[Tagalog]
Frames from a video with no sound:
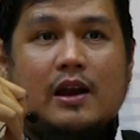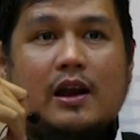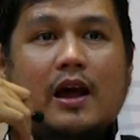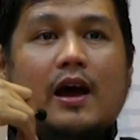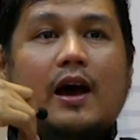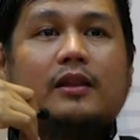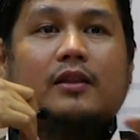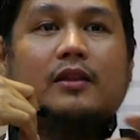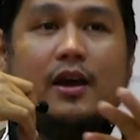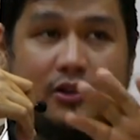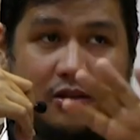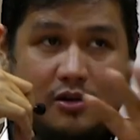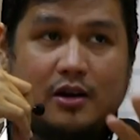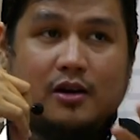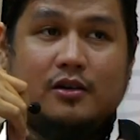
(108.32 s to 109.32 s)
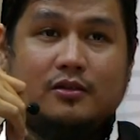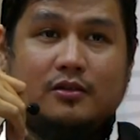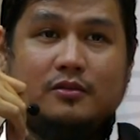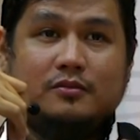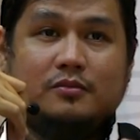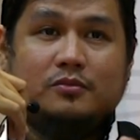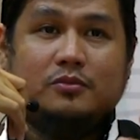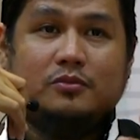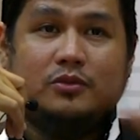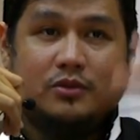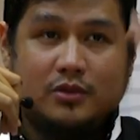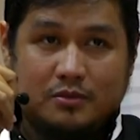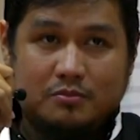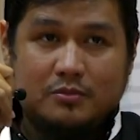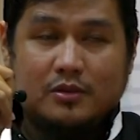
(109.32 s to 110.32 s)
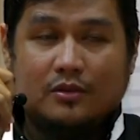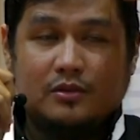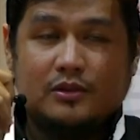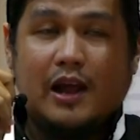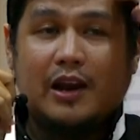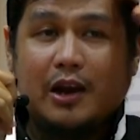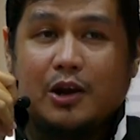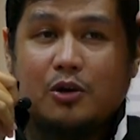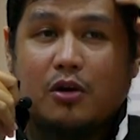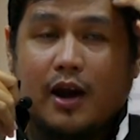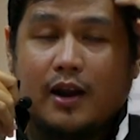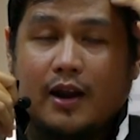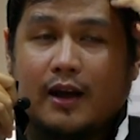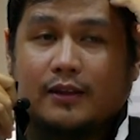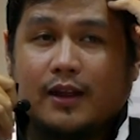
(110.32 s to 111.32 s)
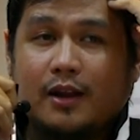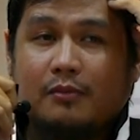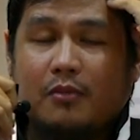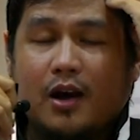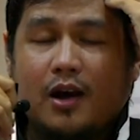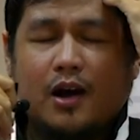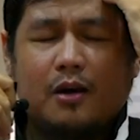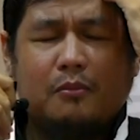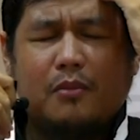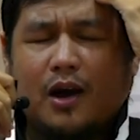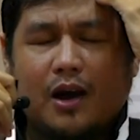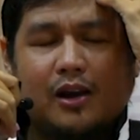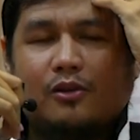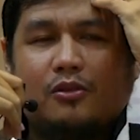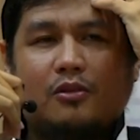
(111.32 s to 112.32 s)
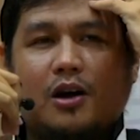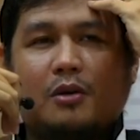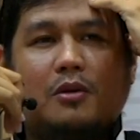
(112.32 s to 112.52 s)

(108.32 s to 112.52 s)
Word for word: Lahat, eto ha, Talinuhan natin, ma mahal kong